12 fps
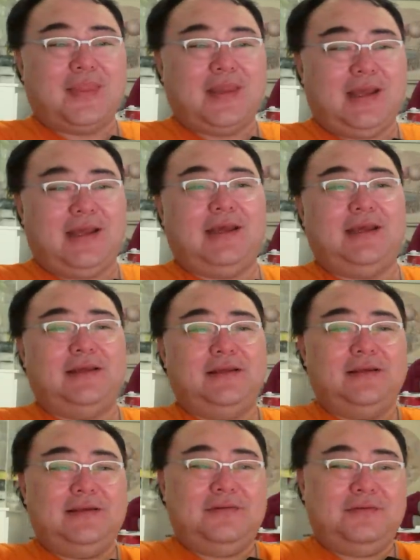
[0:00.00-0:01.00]
哎，
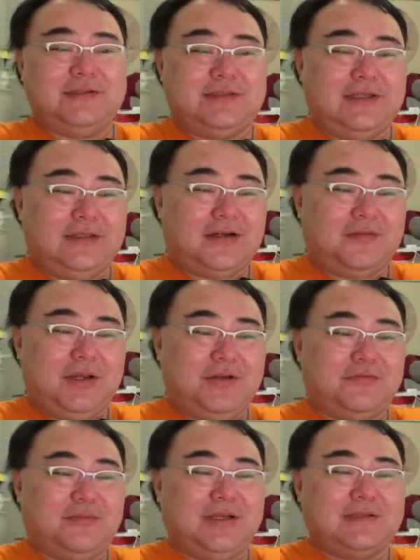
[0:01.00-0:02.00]
我今天倒是没
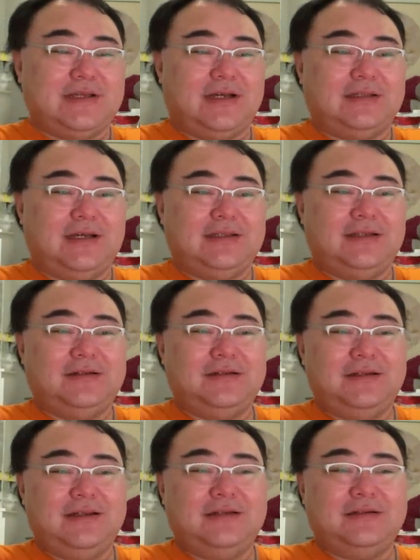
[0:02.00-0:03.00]
准备讲他，但是
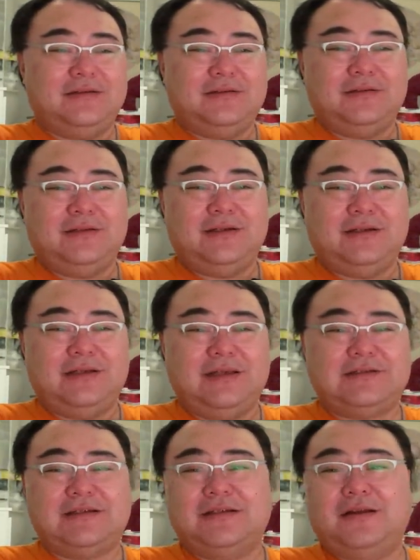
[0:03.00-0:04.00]
你可能也
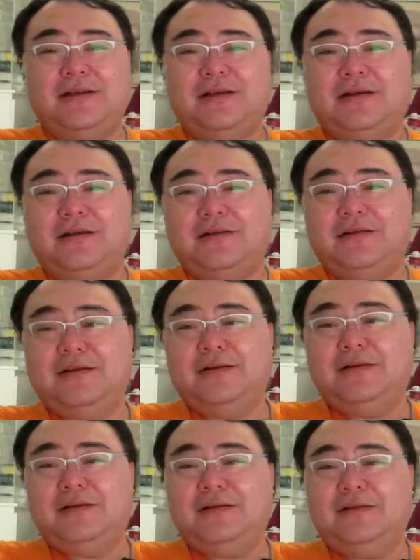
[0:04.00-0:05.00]
想到了一个人，
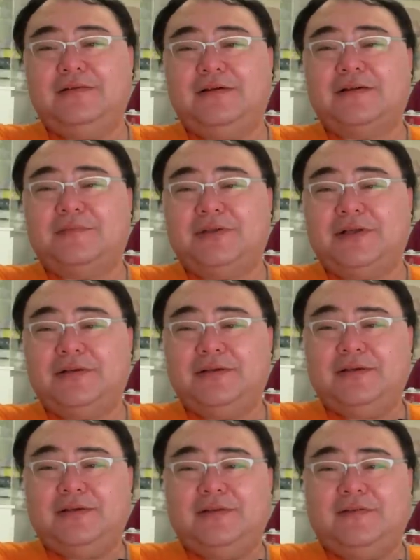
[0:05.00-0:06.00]
叫什么呢？
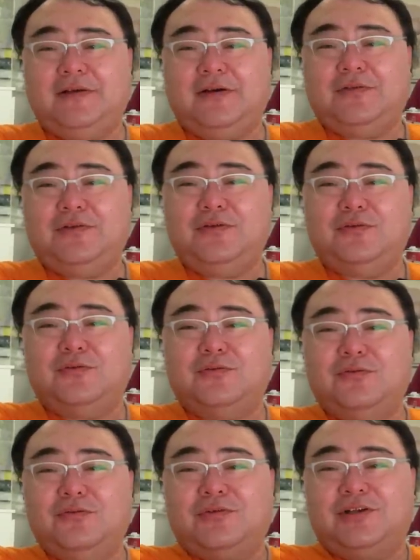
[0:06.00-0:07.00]
叫钮
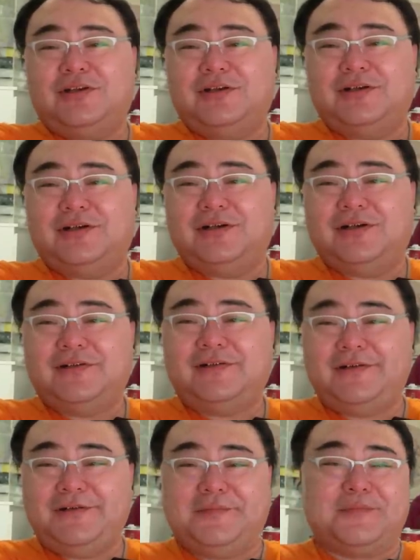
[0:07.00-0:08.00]
钴禄氏和
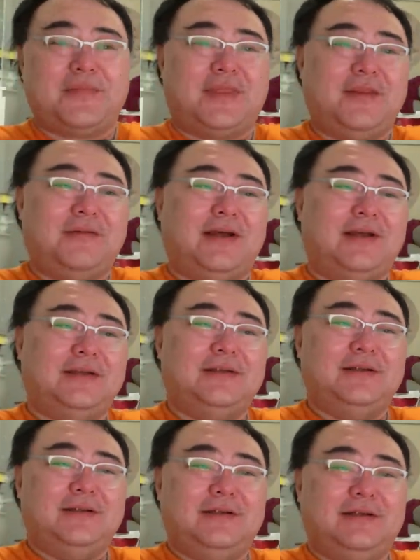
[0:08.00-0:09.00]
珅，对吧？
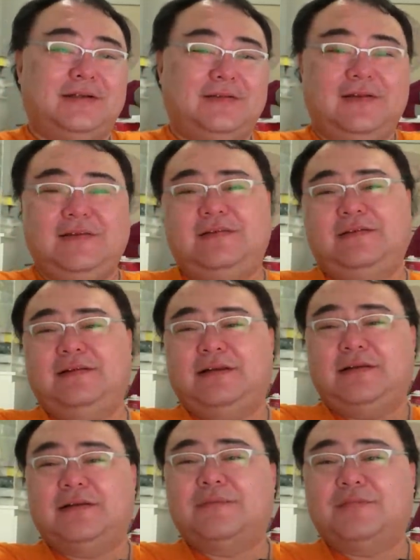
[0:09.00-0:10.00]
和珅其实也
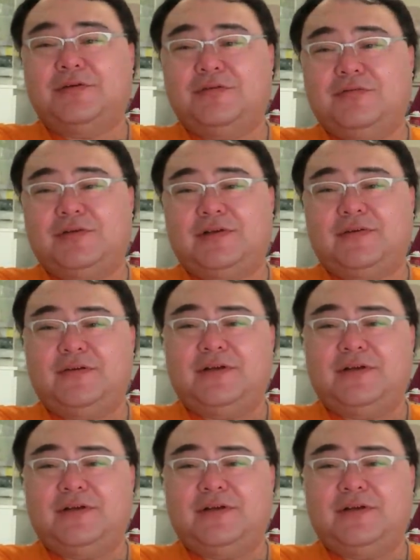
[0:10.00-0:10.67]
是这么个故事，就是